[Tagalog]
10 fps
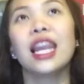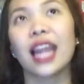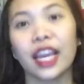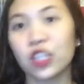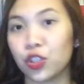
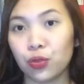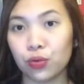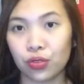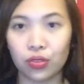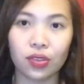light
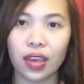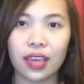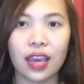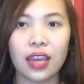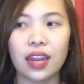shoes,
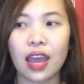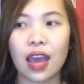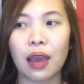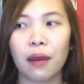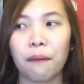ganyan
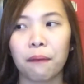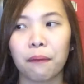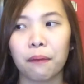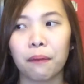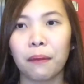na
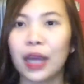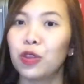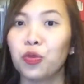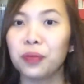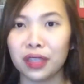
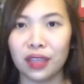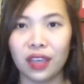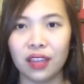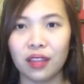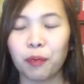
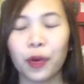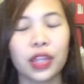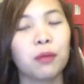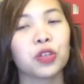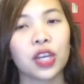madumihin,
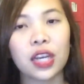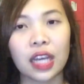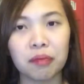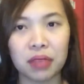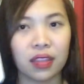pwede mo siyang
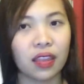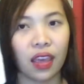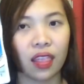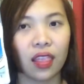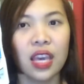
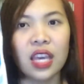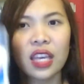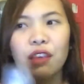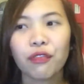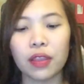gamitin.
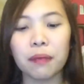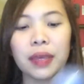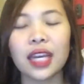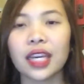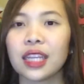Even
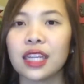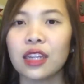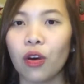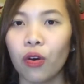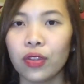may nakita
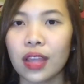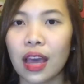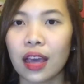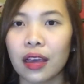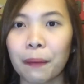rin ako
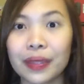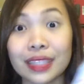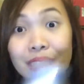na pati